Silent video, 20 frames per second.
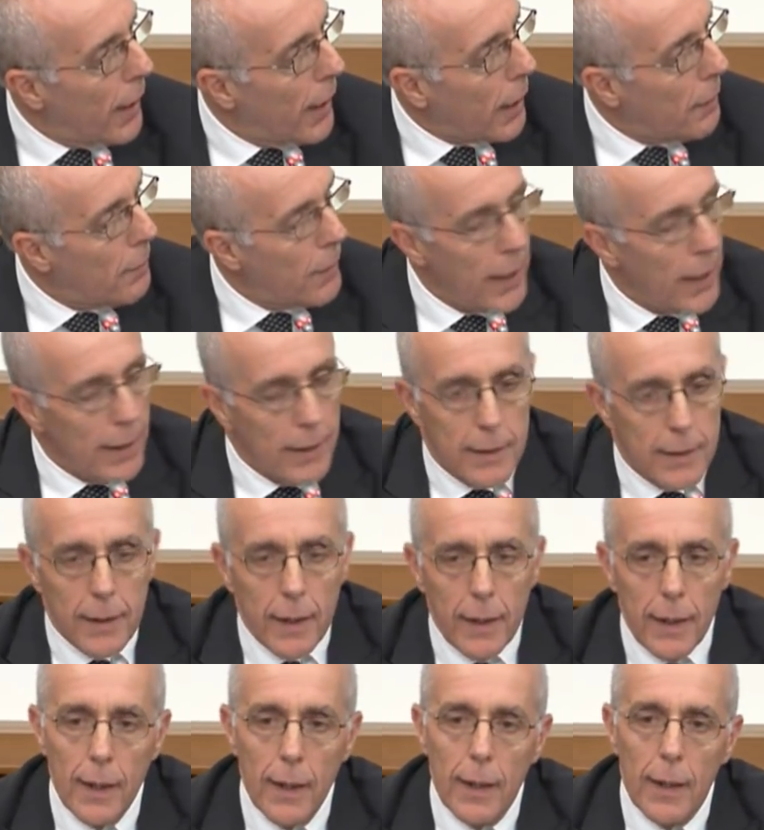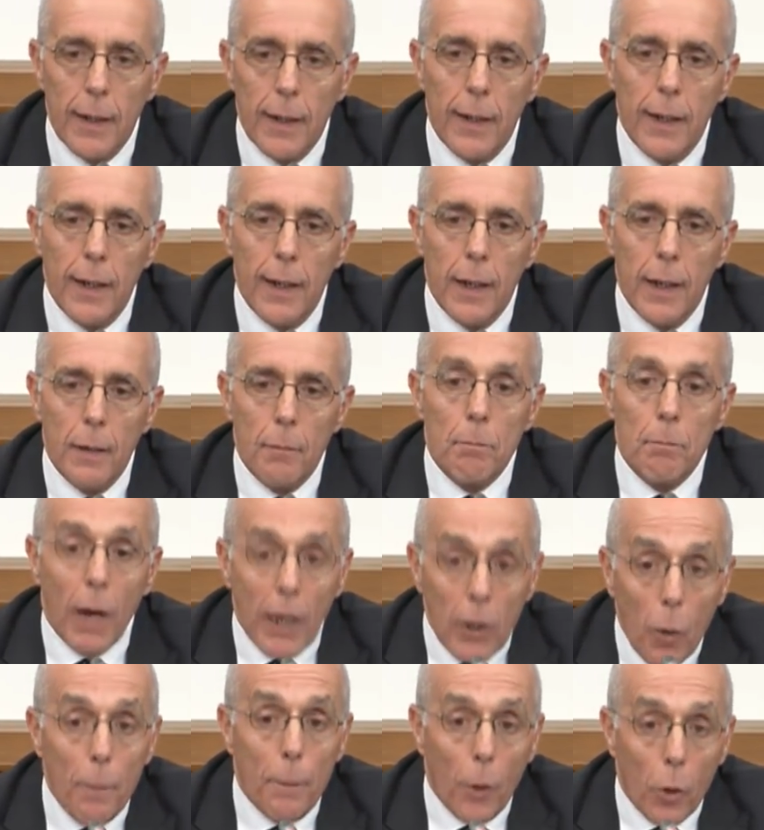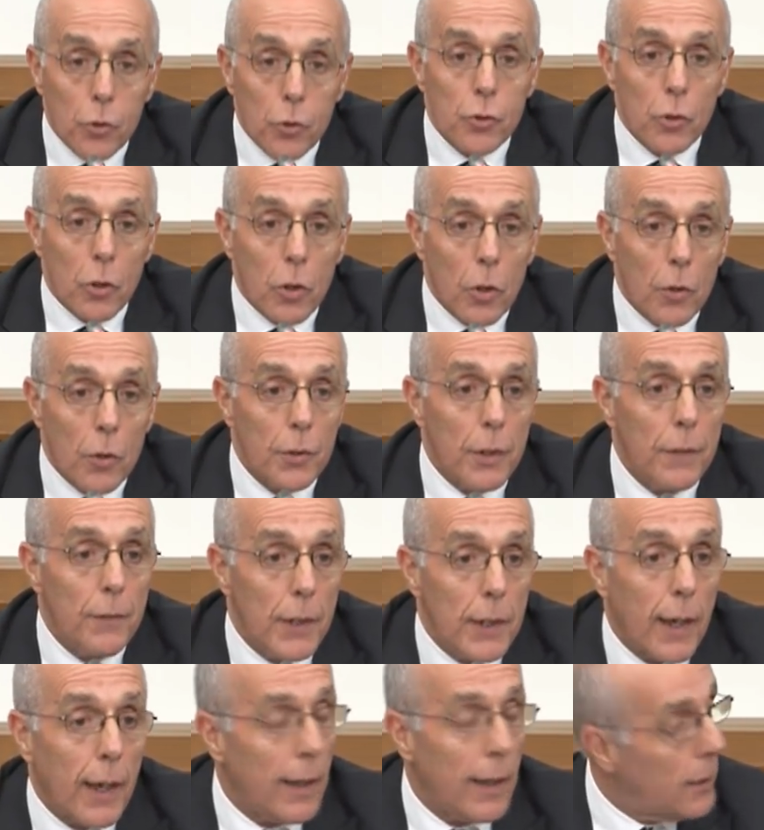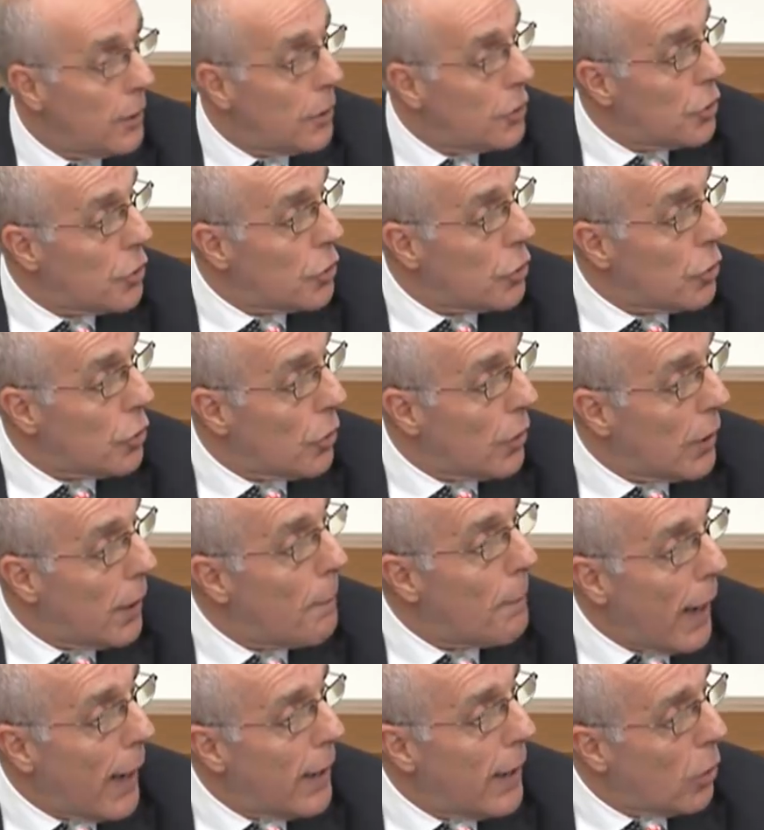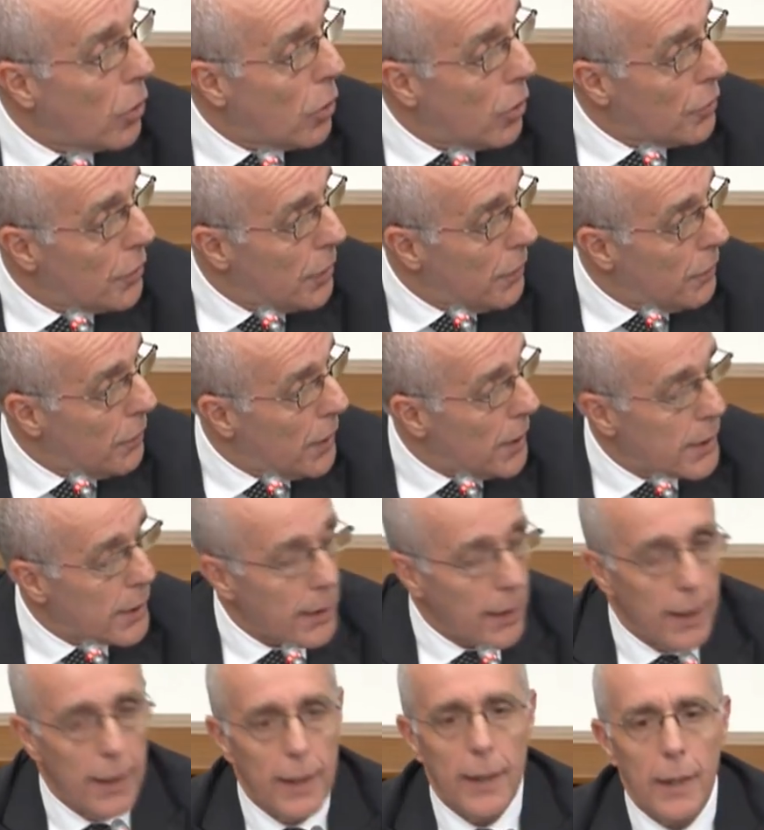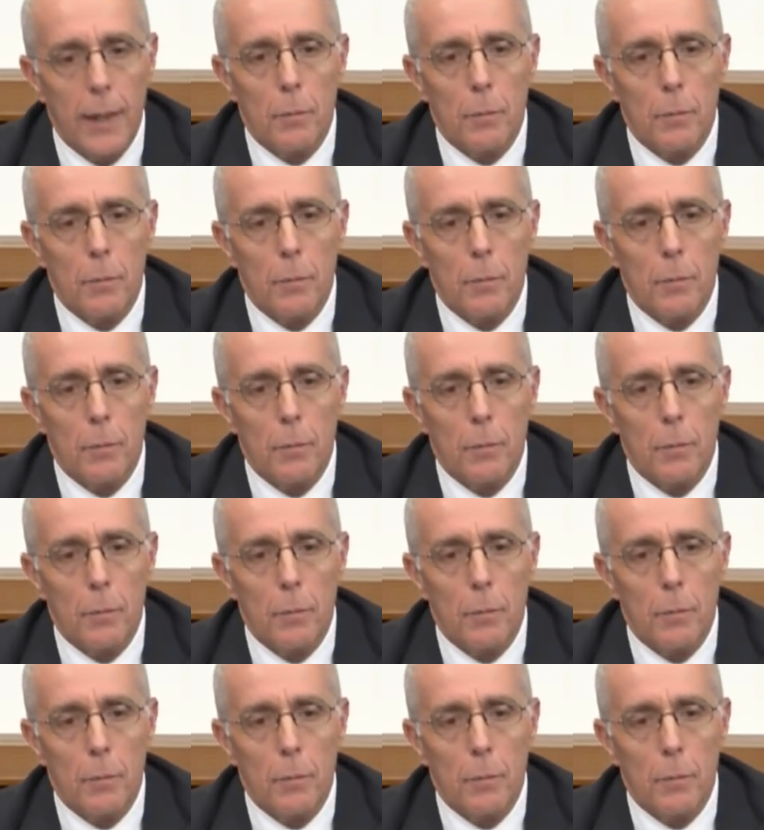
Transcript: liberamente, eh, ma non posso condividere la decisione, mai l'ho condivisa